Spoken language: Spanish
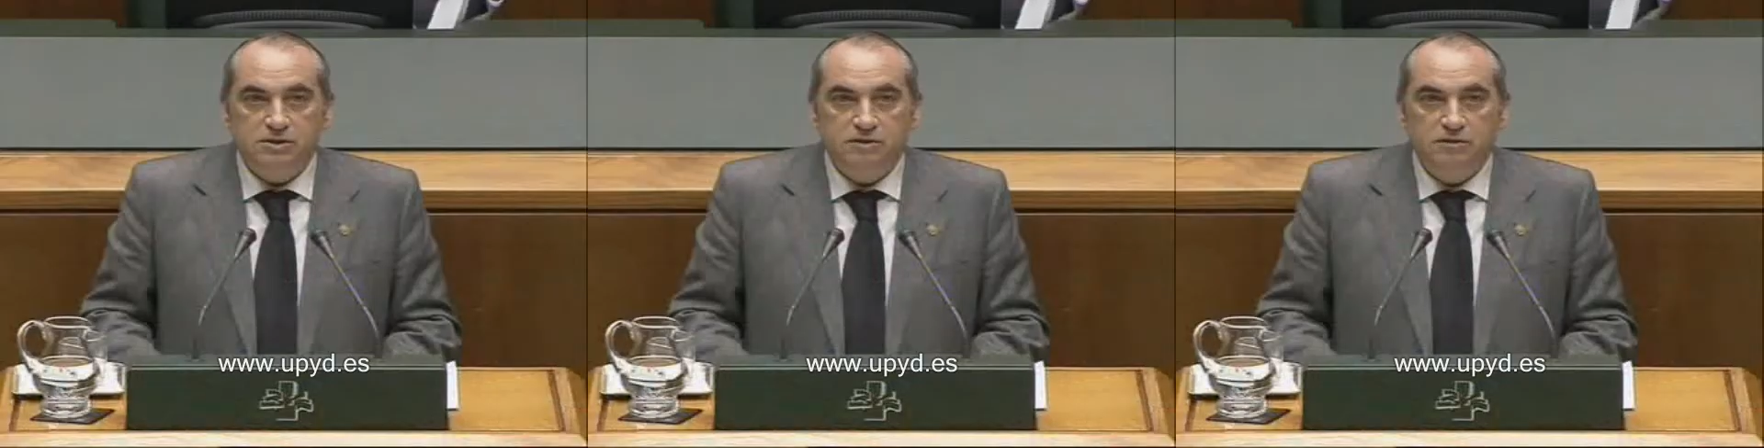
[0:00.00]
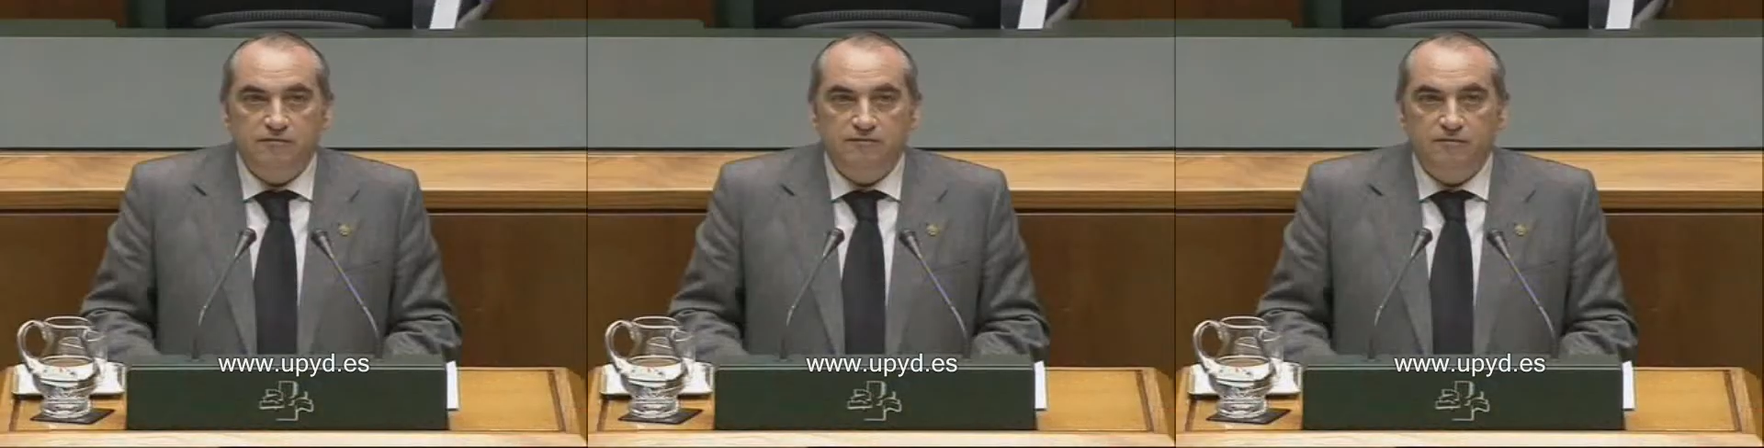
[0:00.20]

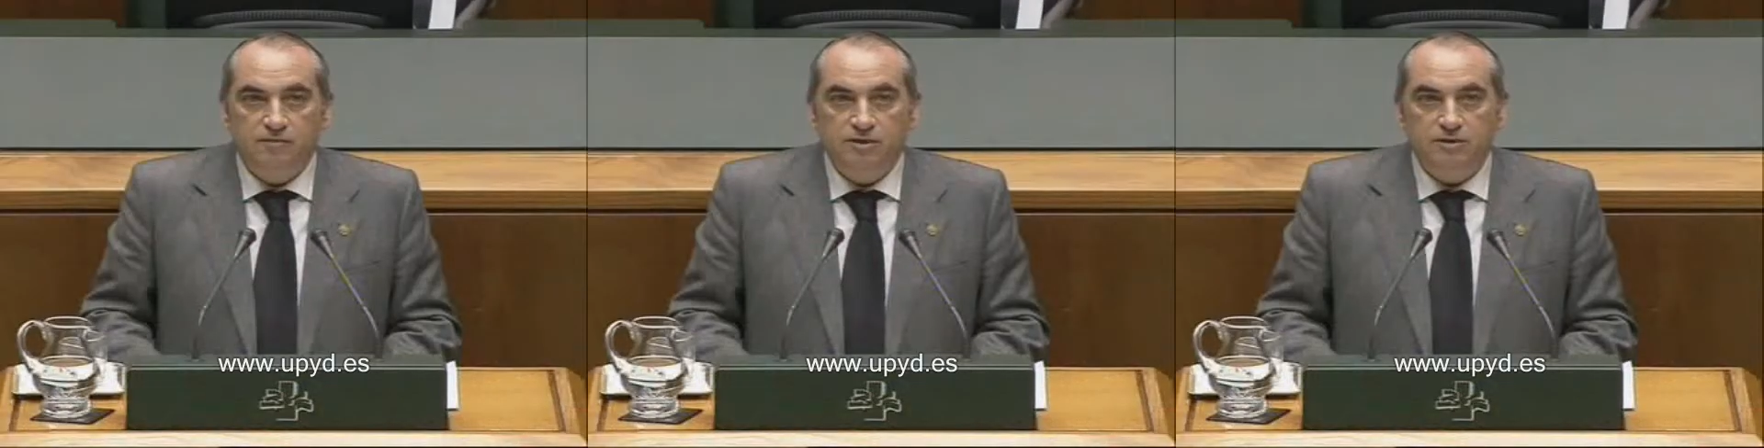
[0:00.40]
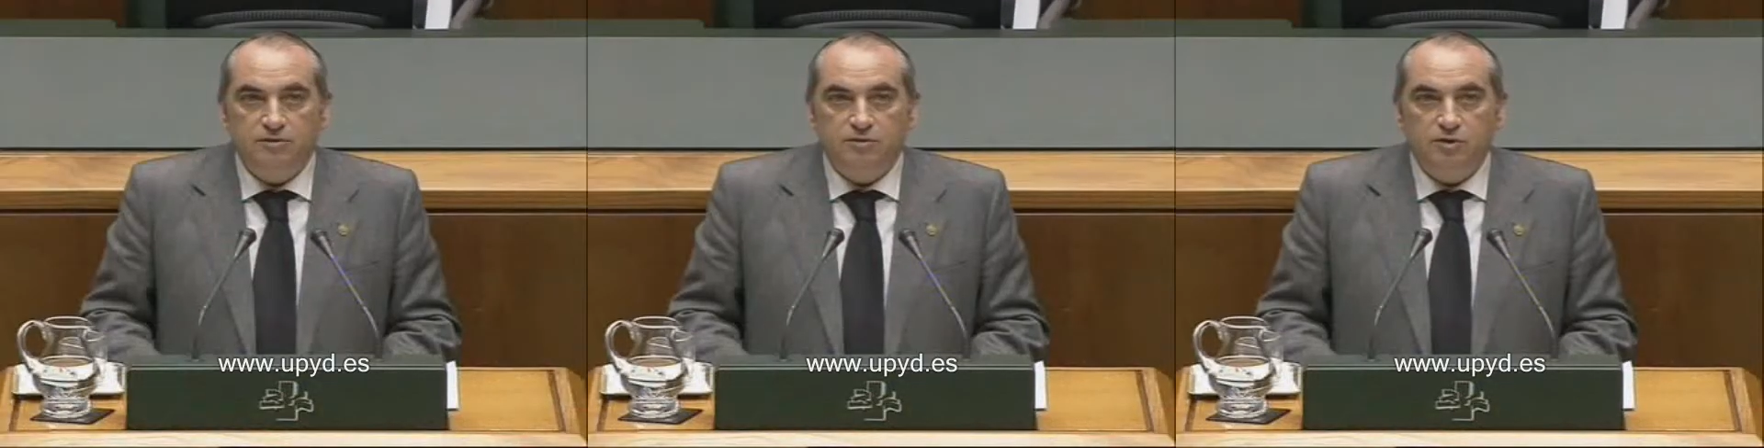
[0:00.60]
de
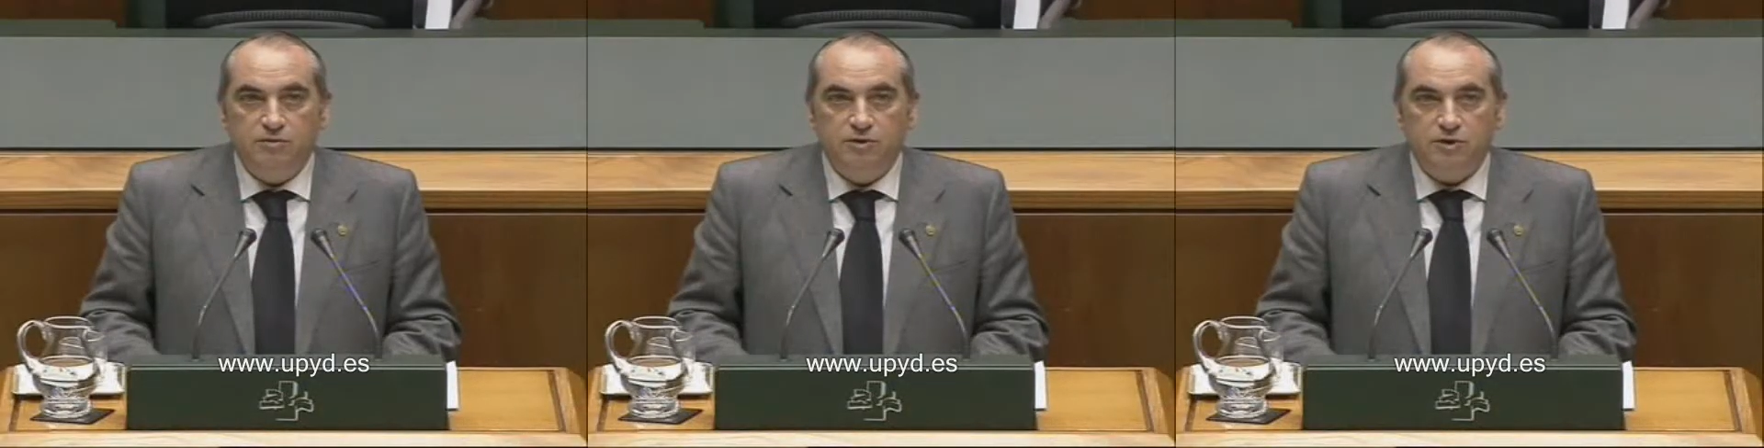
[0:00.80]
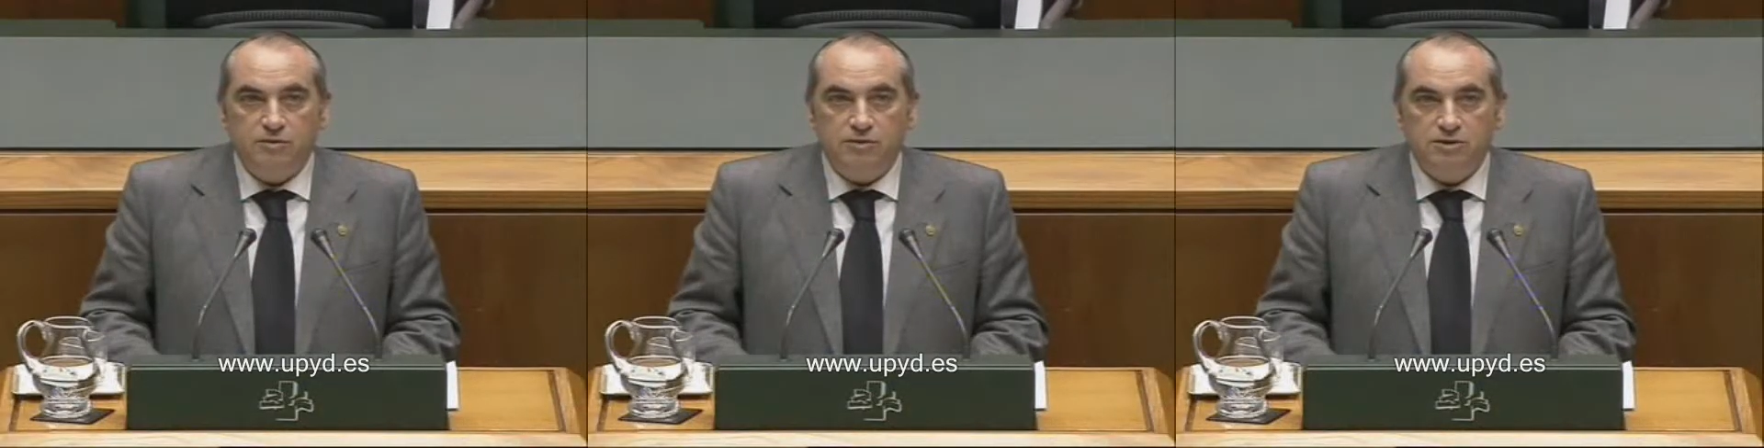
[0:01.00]
Fomento, el
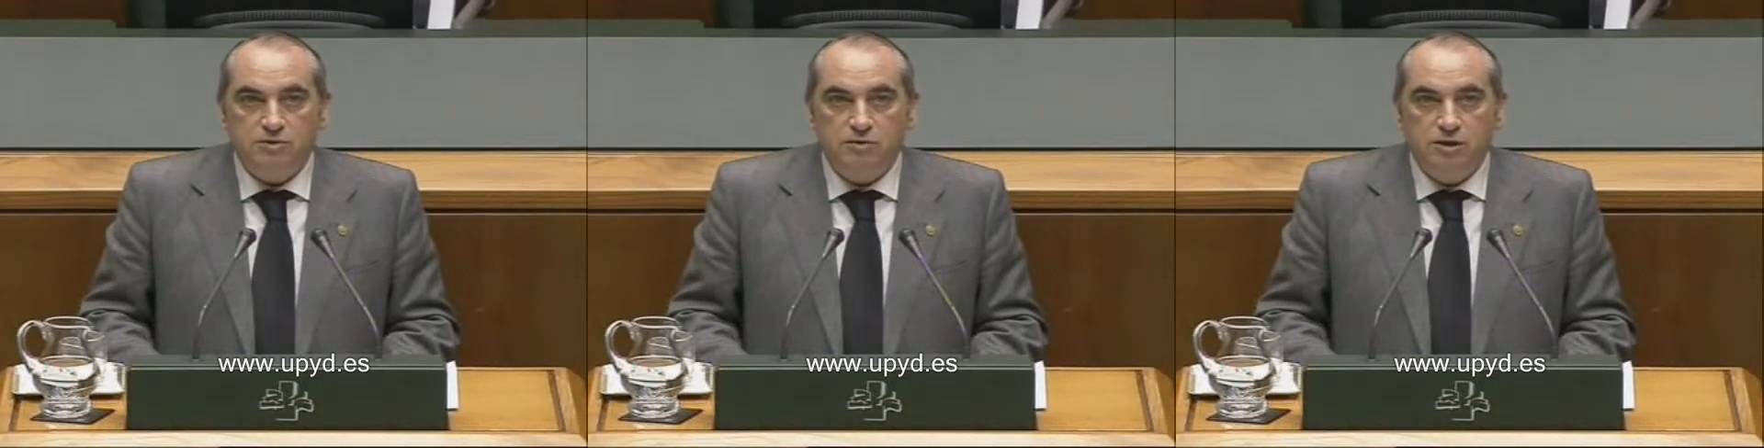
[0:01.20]
Gobierno Vasco y la